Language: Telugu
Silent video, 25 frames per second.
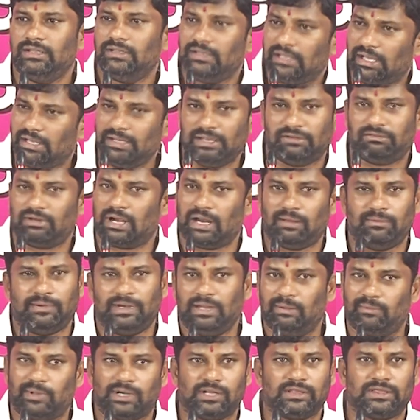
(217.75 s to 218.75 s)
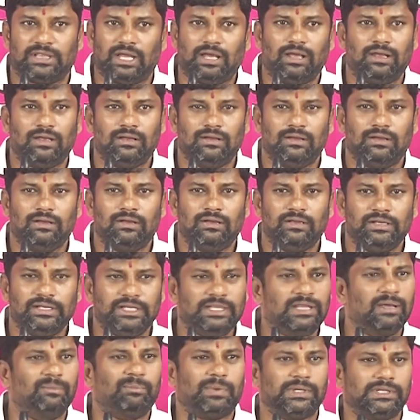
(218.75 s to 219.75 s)
ఇక ఎవరు ఆమె ఏమనొద్దా
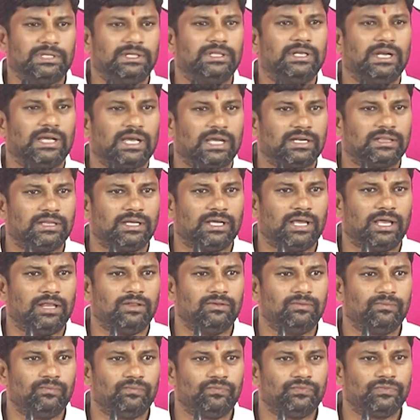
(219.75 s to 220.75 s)
ఇదేం పద్ధతి నాకు అర్థం కాదు